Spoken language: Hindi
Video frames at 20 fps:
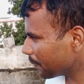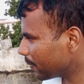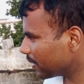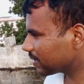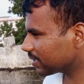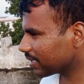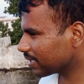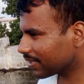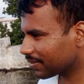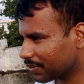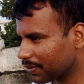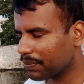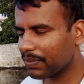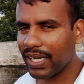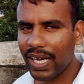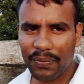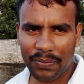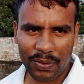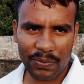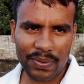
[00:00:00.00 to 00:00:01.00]
बट साथियों
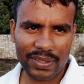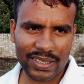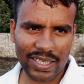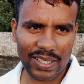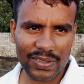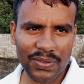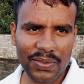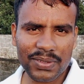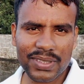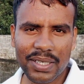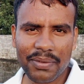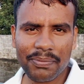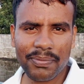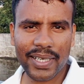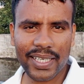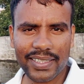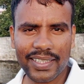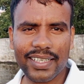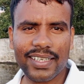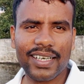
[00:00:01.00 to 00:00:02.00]
मैं आपको बता दूं जब
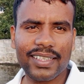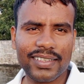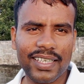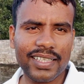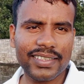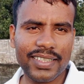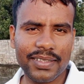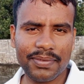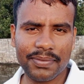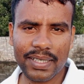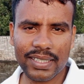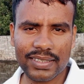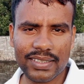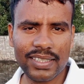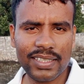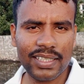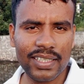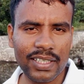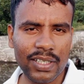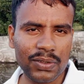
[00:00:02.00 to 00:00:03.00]
मैं देखा था ये
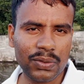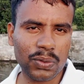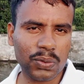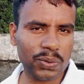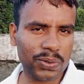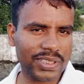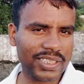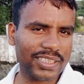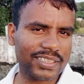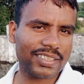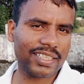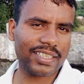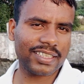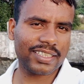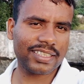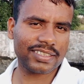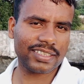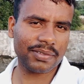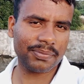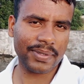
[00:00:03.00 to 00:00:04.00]
भर्ती तो कुछ इस
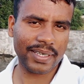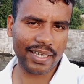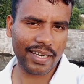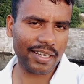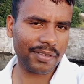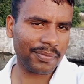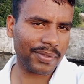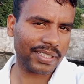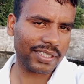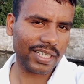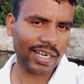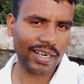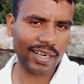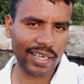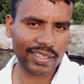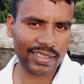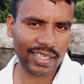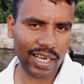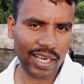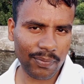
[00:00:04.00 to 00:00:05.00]
तरीके से मेरा एडमिट कार्ड
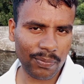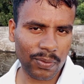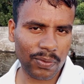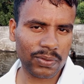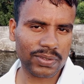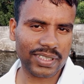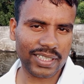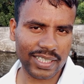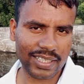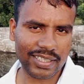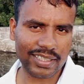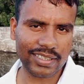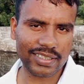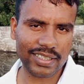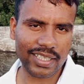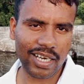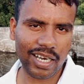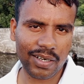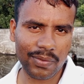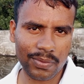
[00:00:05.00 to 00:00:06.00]
आया था आप लोग देख
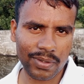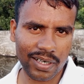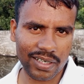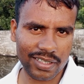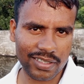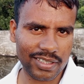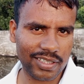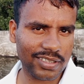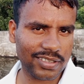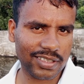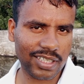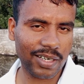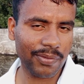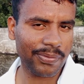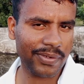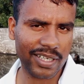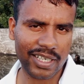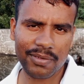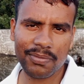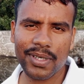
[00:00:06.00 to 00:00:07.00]
लीजिए आर्मी ऑर्डिनेंस
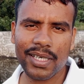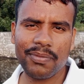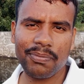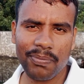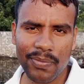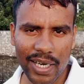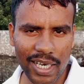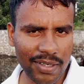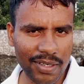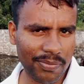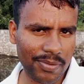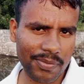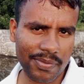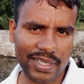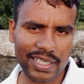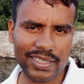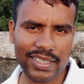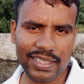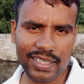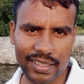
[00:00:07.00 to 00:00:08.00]
क्राफ्ट ट्रेडमैन मेट में
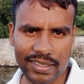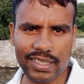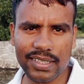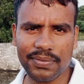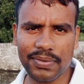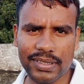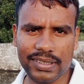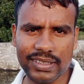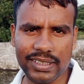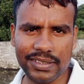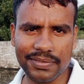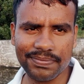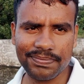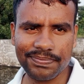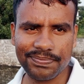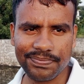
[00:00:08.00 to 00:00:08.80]
मैंने देखा था भर्ती